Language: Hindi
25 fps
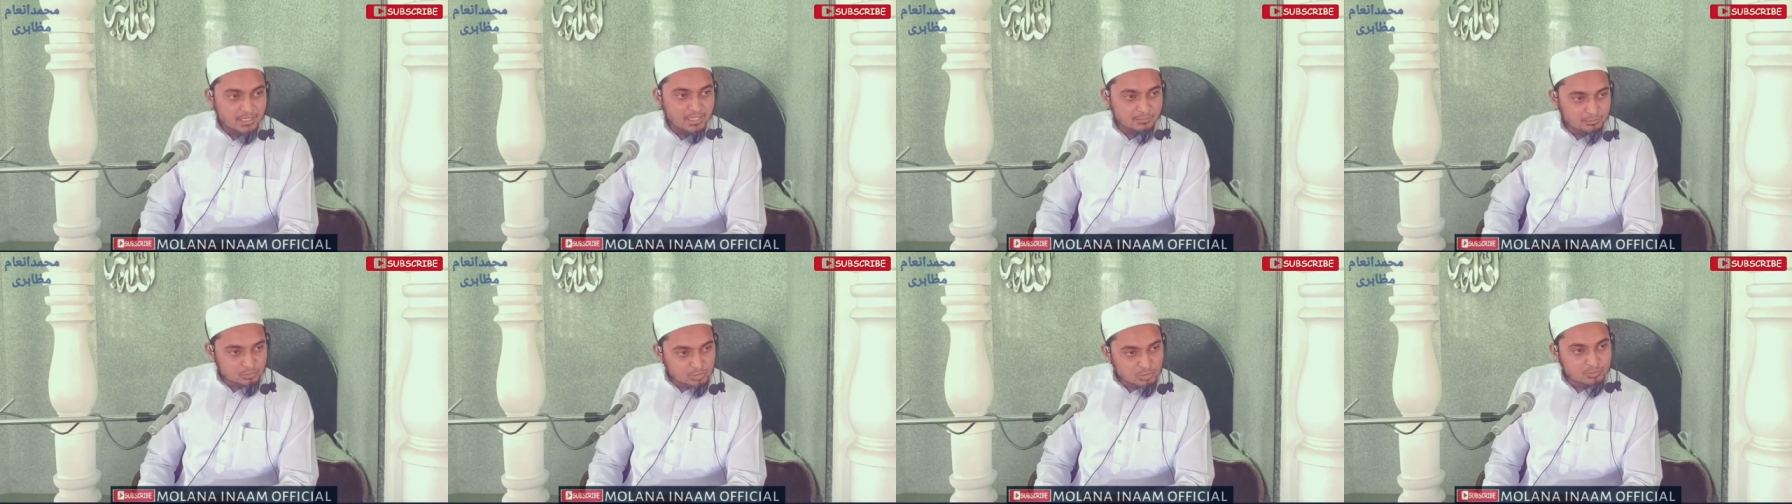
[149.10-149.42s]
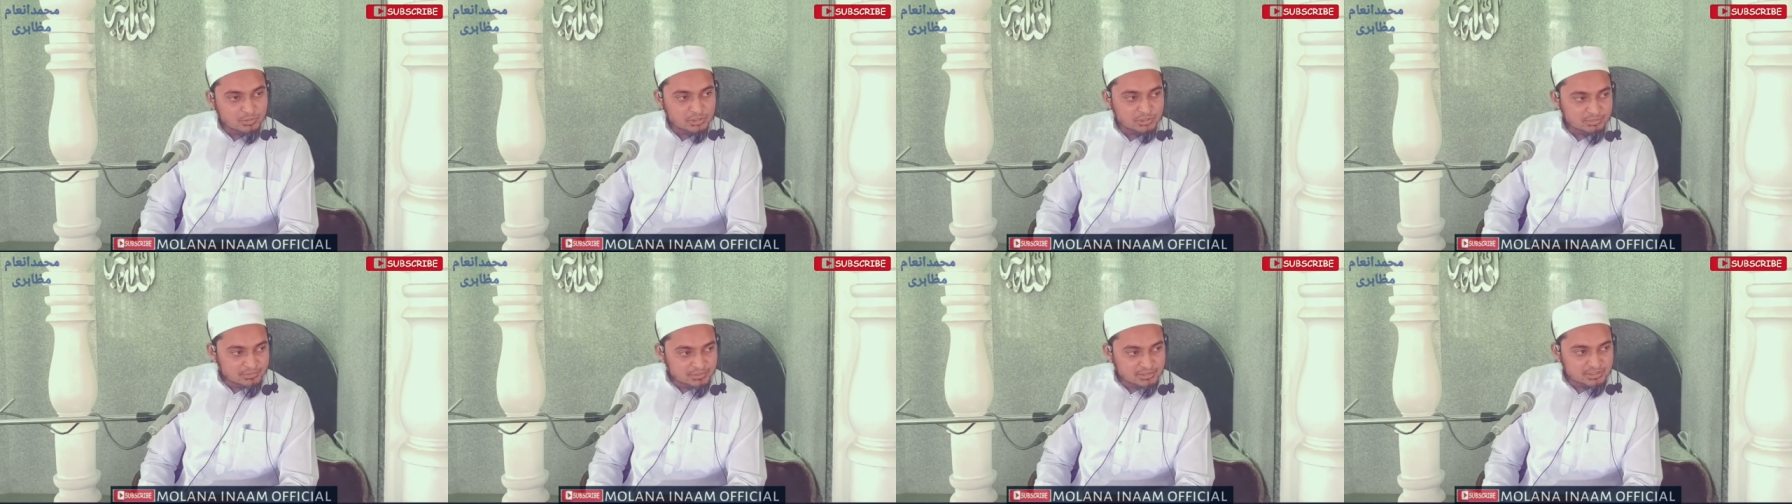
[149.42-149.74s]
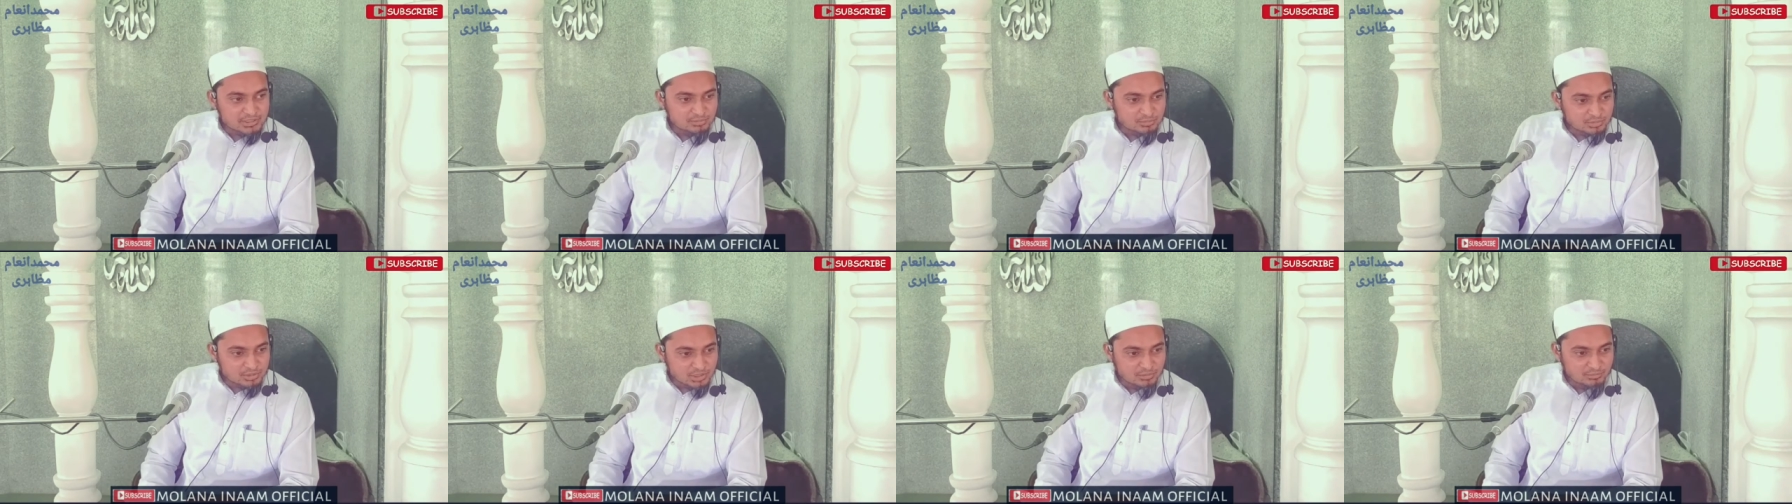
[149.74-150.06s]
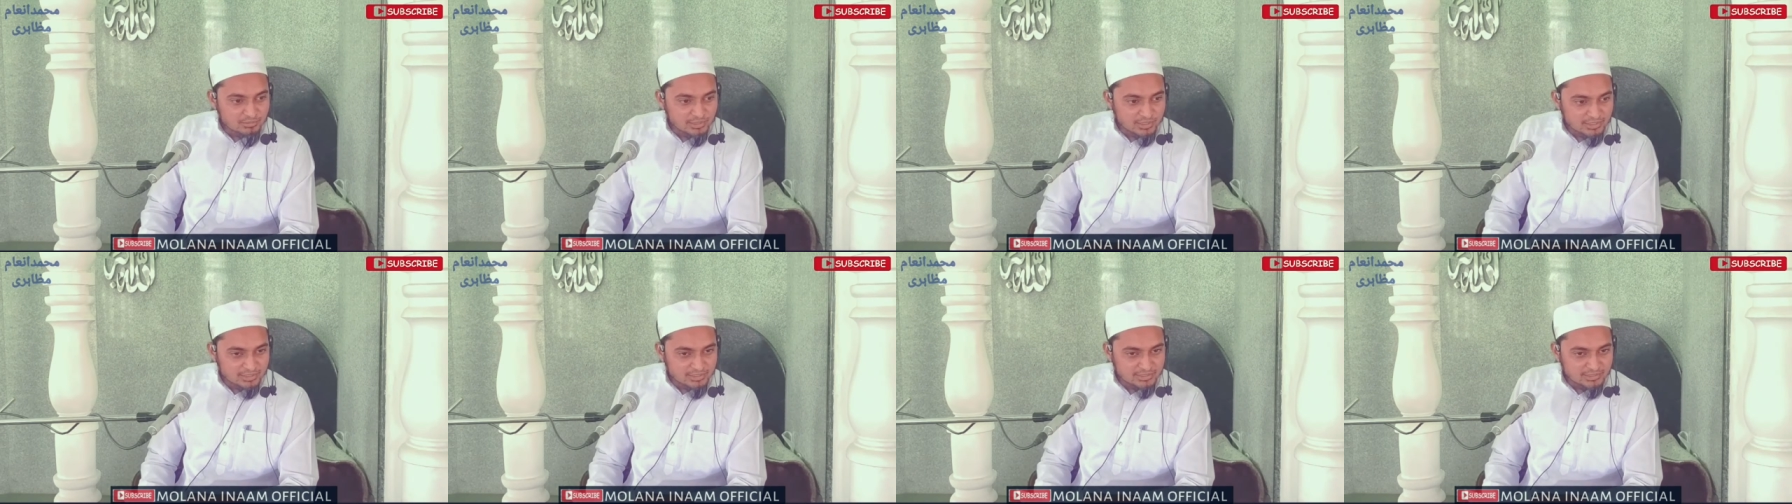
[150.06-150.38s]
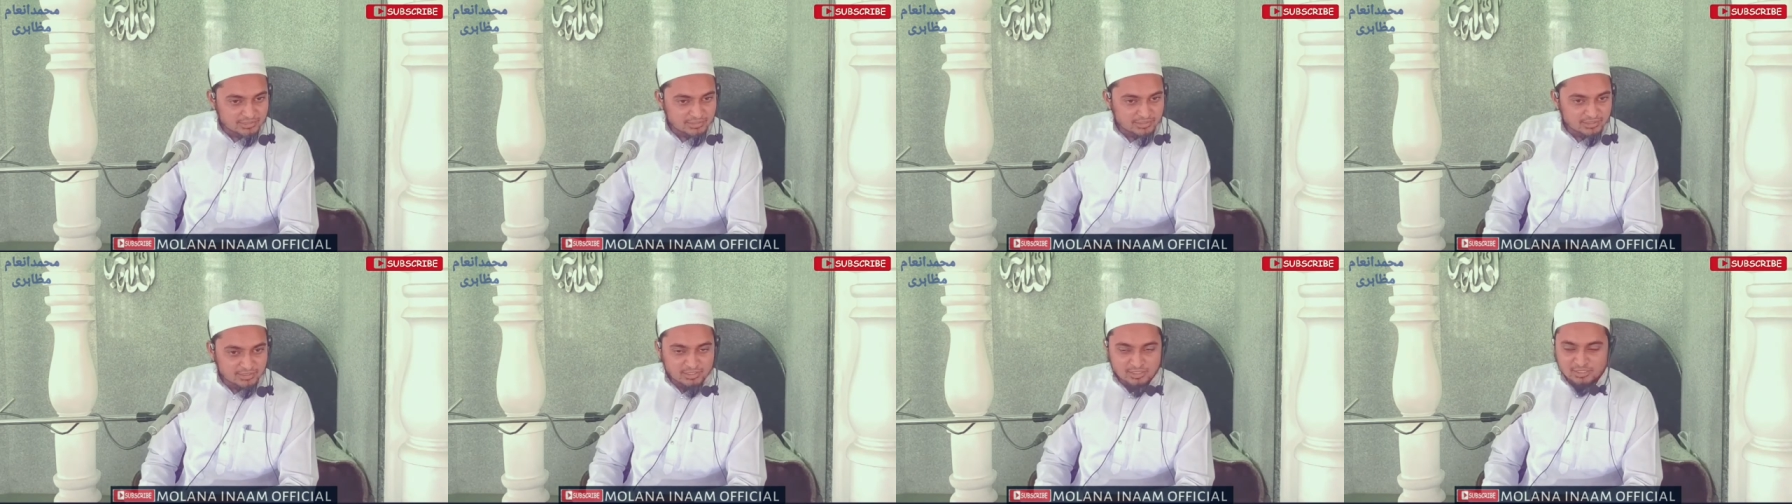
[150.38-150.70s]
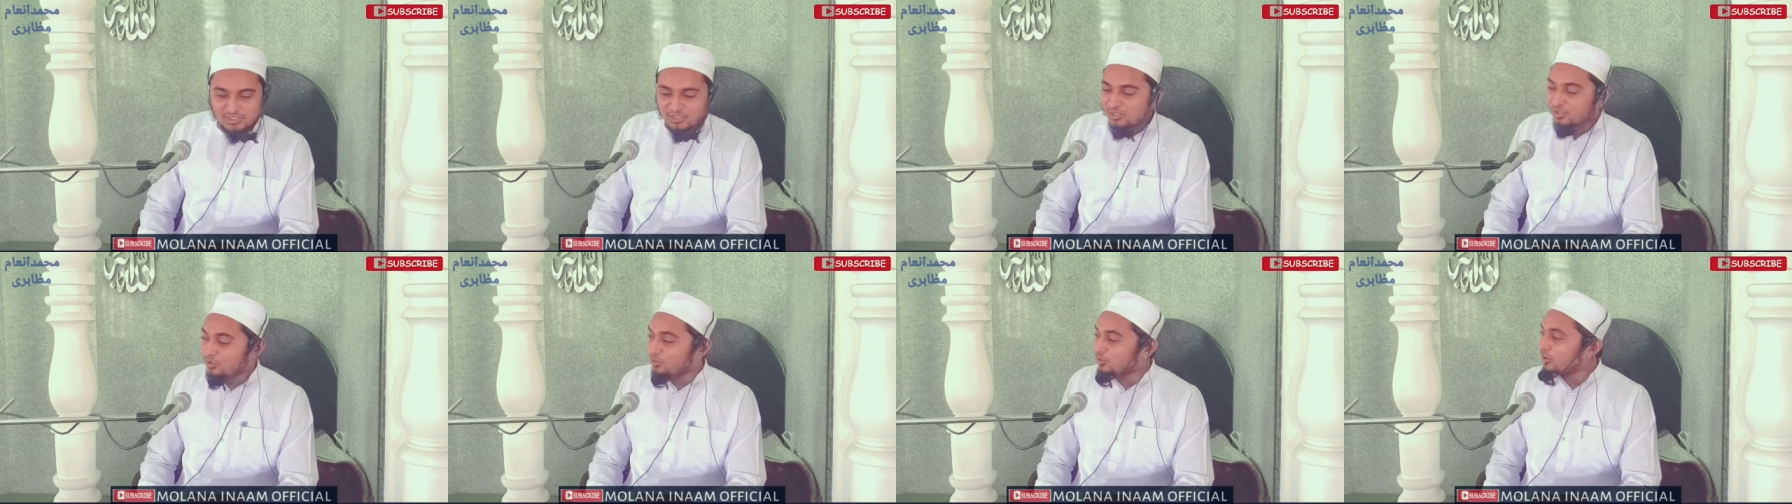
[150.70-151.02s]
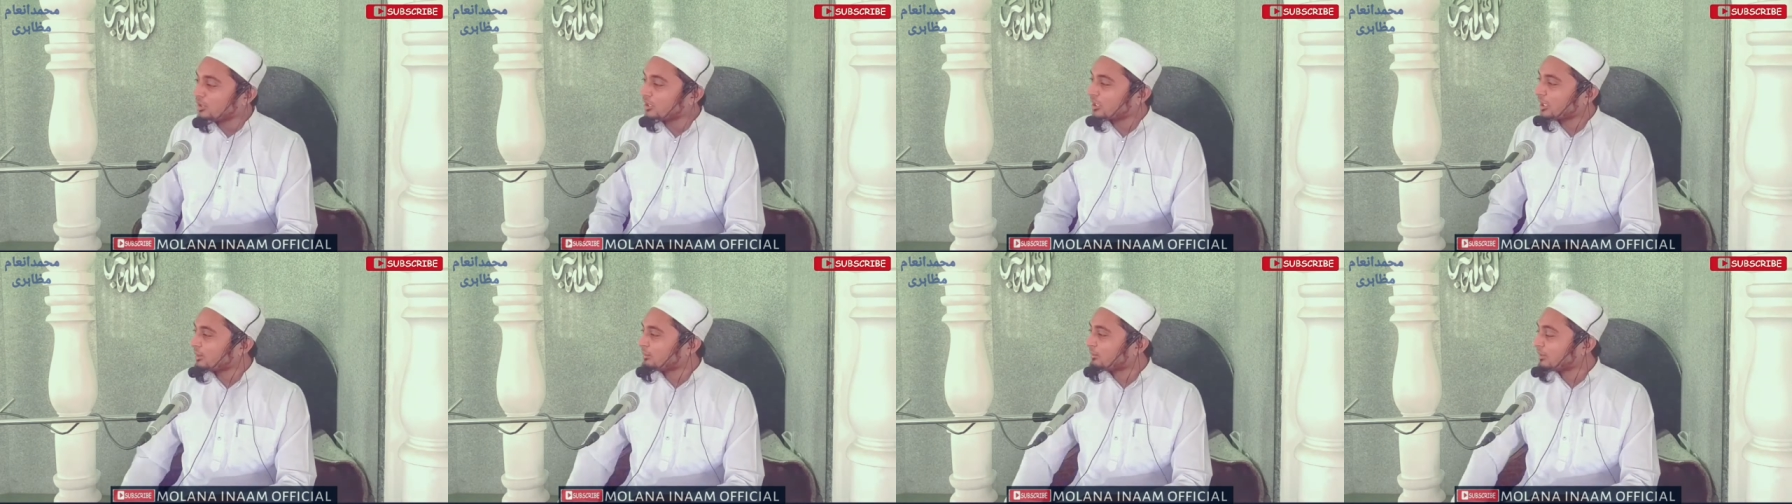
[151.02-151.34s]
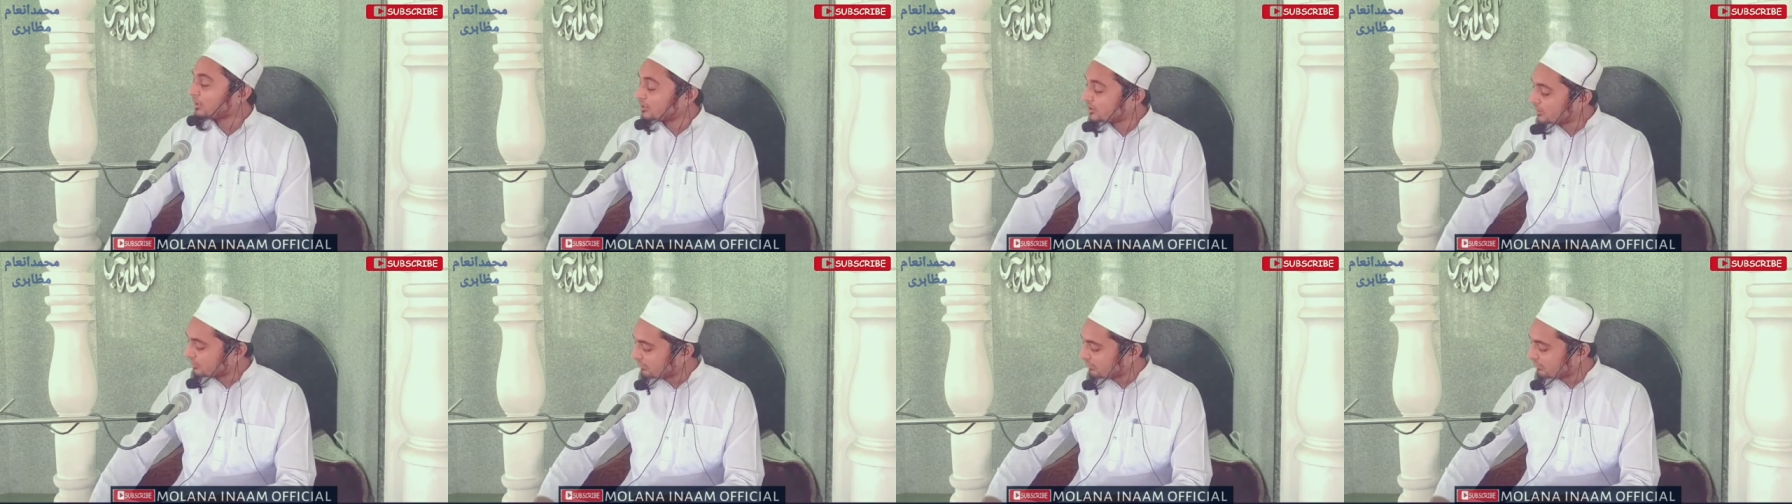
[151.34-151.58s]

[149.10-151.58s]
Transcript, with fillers: हम तो बचपन से मुसलमान हैं इन्होंने कलमा